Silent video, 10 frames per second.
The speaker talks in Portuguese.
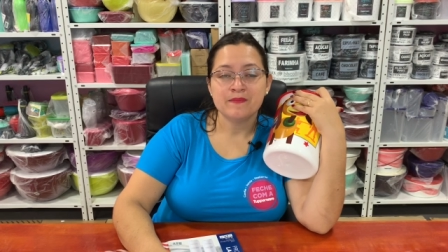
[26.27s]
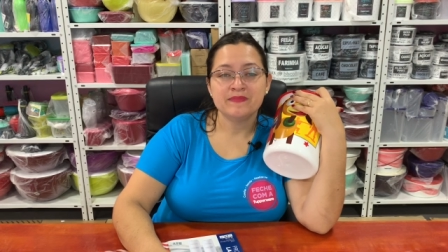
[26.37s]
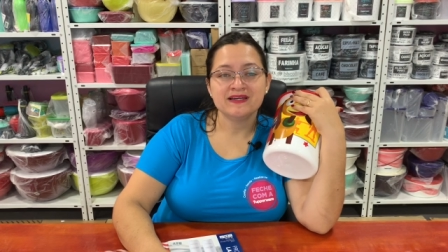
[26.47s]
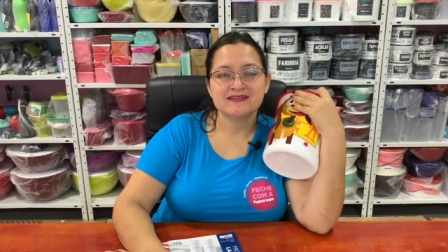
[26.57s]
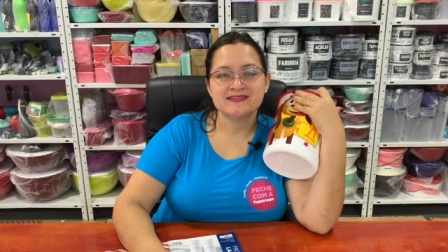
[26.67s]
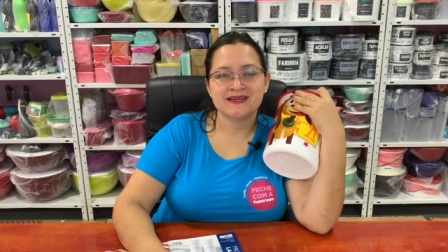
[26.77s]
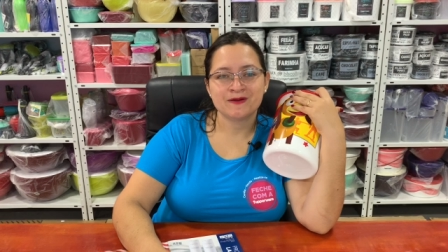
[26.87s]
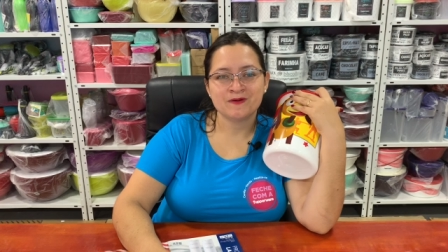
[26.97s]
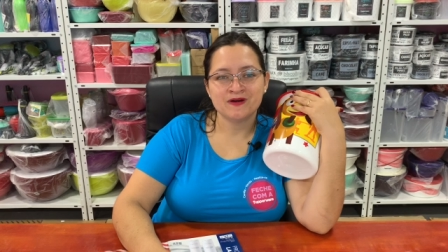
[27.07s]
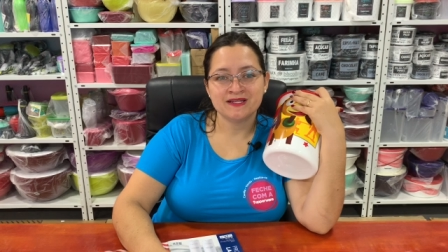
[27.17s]
Mãe Casei
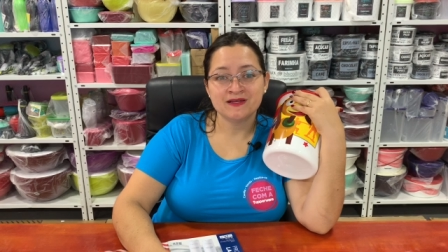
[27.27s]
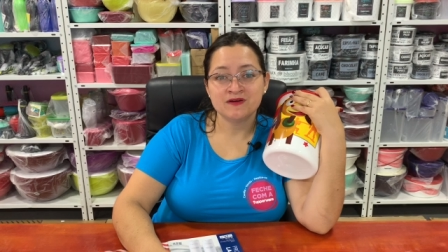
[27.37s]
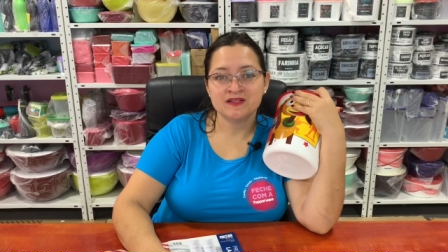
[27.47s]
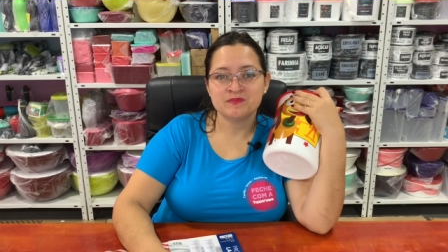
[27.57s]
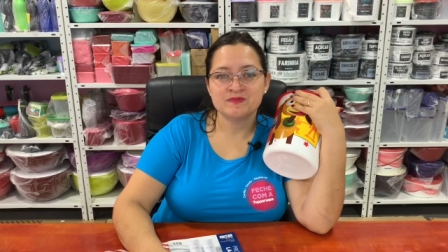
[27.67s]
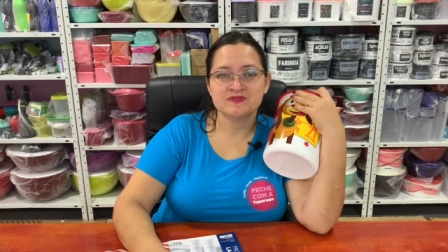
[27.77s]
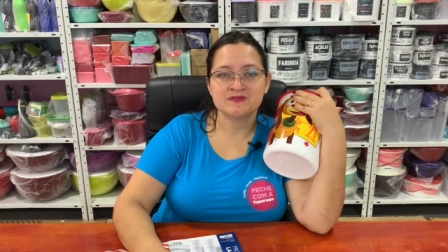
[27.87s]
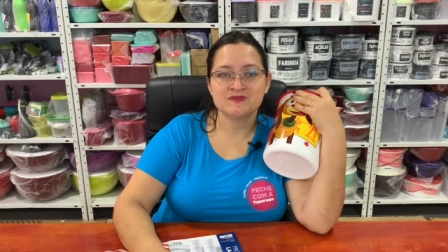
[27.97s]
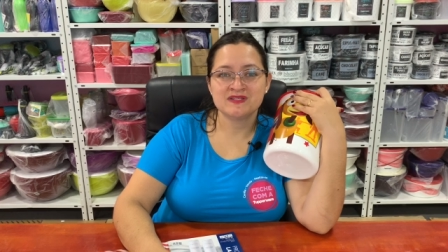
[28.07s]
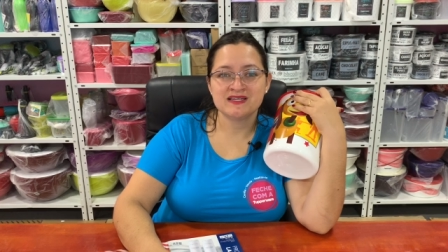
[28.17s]
Agora. Tá rolando
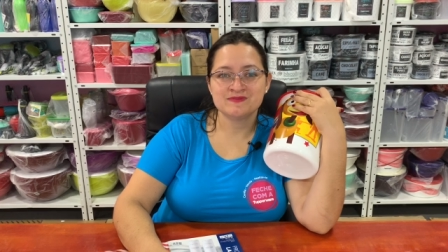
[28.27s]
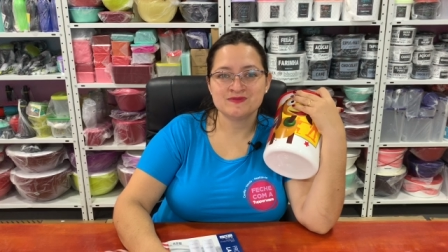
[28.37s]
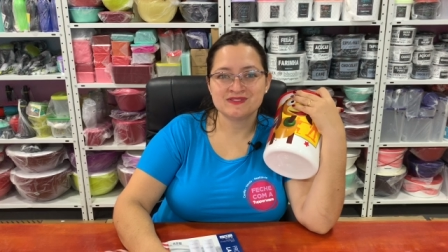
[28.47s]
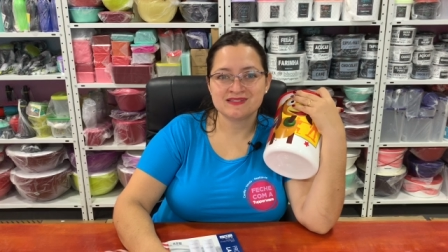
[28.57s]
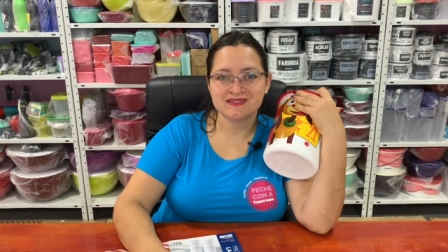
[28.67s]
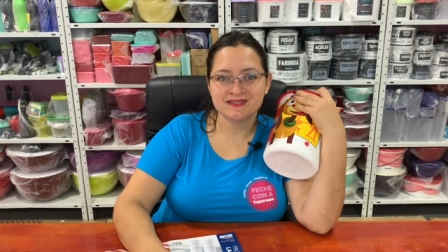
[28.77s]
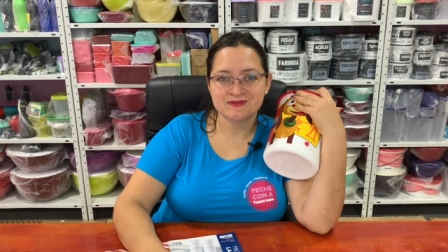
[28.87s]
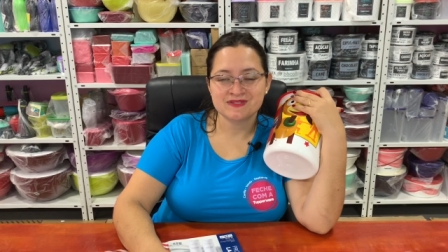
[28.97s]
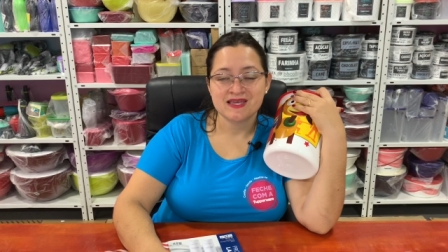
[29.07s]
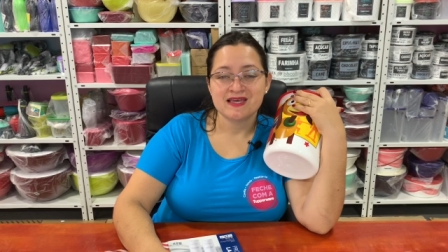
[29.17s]
promoção dos 10 mil
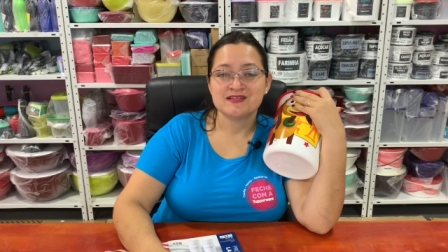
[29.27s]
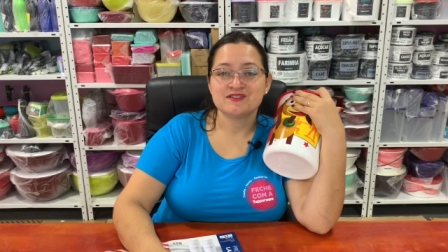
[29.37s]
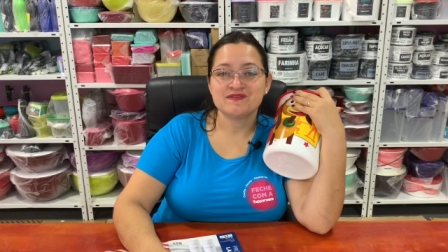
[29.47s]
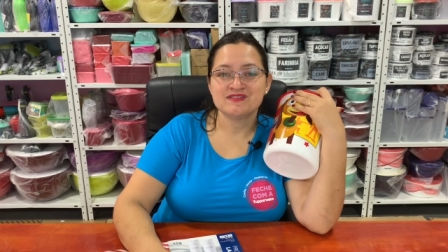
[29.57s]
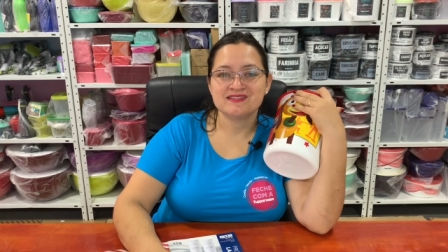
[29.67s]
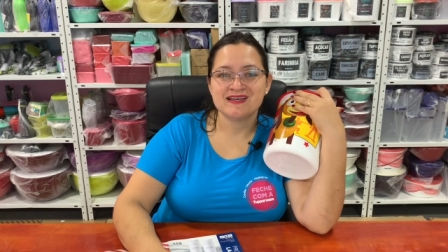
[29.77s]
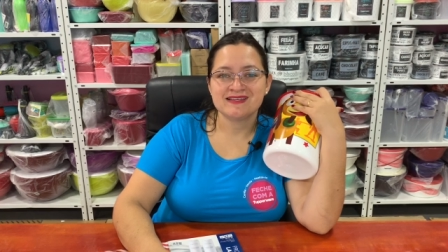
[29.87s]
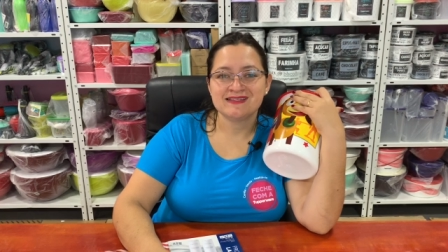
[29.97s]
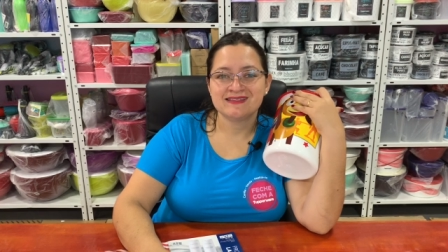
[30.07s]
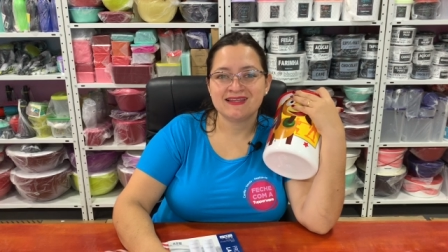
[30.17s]
inscritos, só você
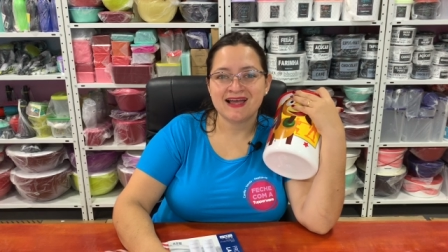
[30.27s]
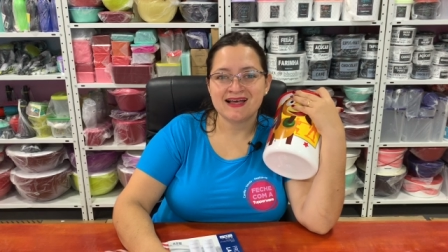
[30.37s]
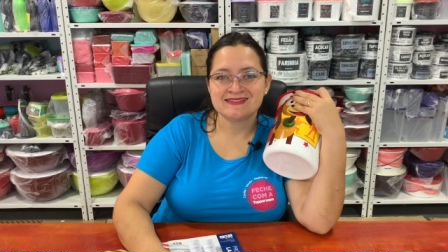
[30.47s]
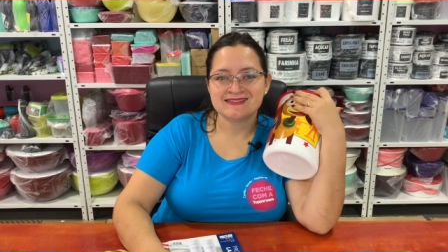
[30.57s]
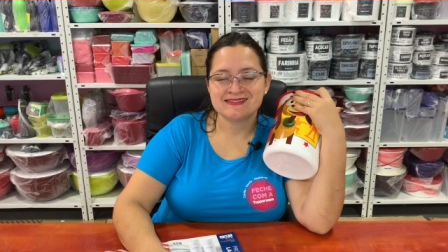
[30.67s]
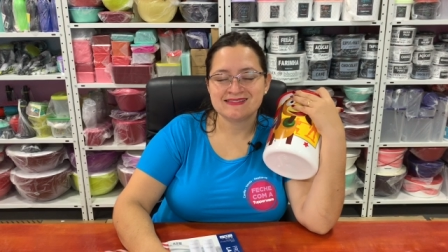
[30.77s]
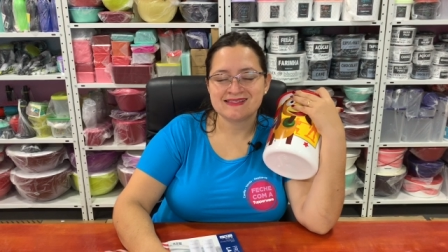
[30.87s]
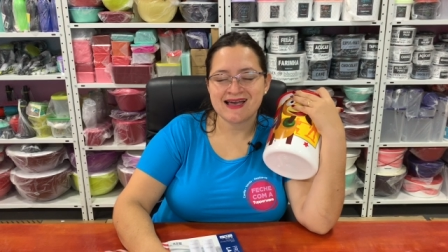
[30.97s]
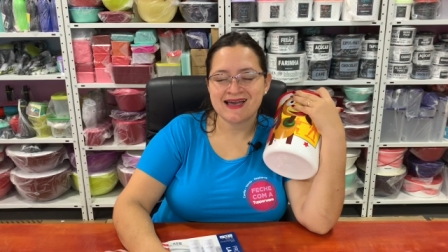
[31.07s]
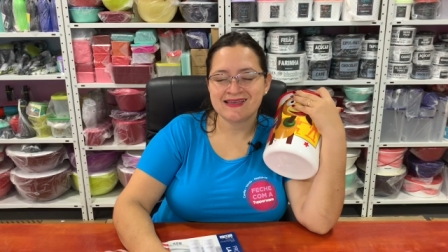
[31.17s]
entrar,
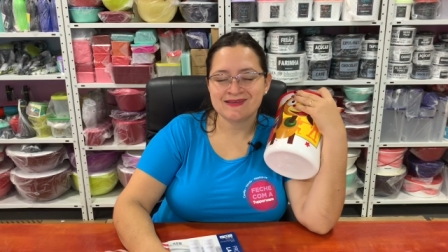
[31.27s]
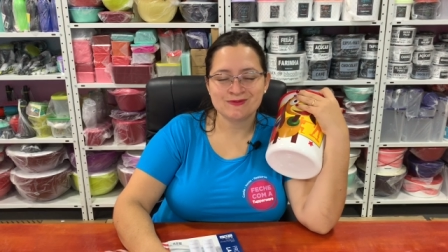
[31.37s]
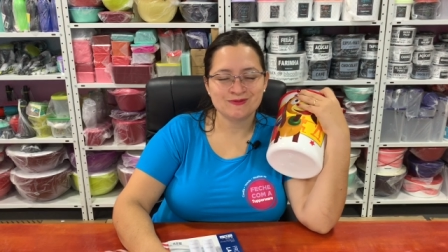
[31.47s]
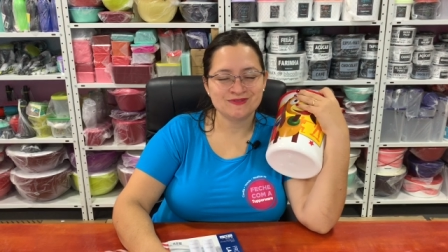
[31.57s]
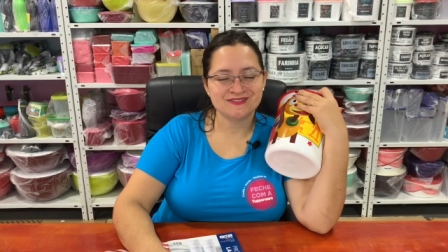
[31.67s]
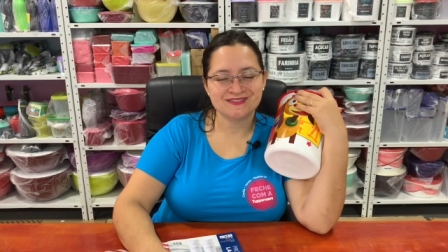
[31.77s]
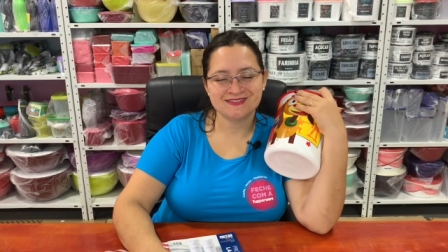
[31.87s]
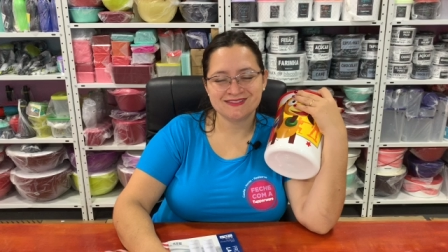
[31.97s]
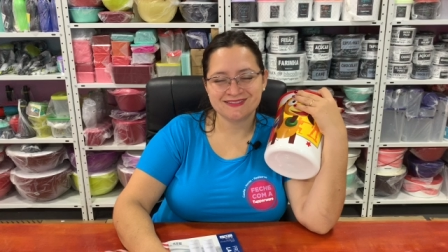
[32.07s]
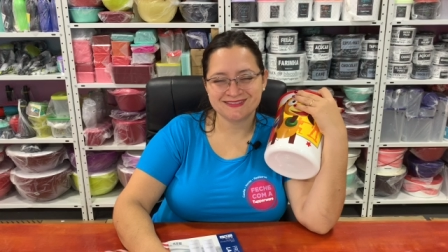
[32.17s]
acessar e
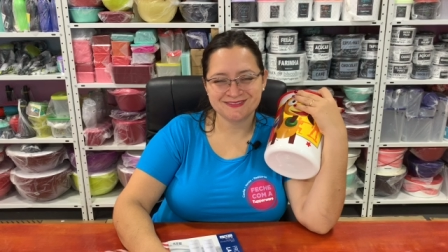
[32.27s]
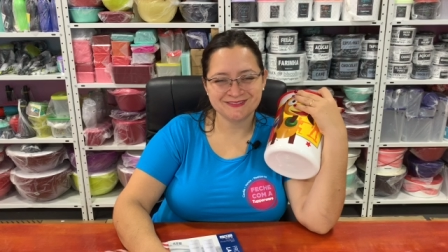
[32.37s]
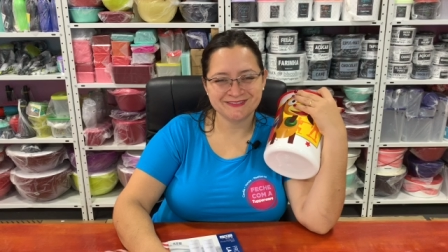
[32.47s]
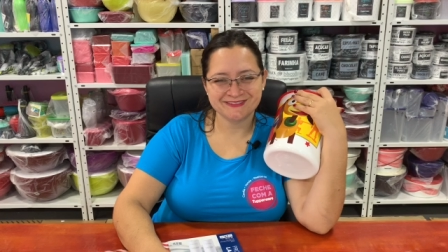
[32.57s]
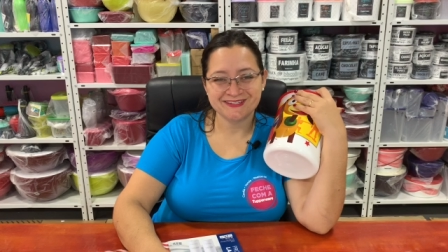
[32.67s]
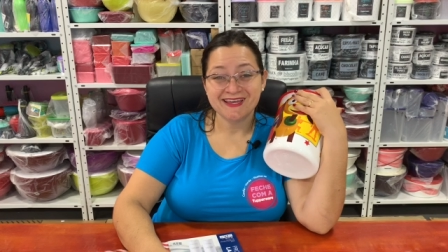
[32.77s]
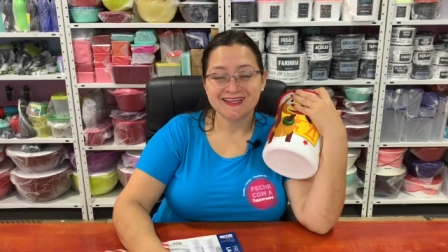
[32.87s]
curtir tudo.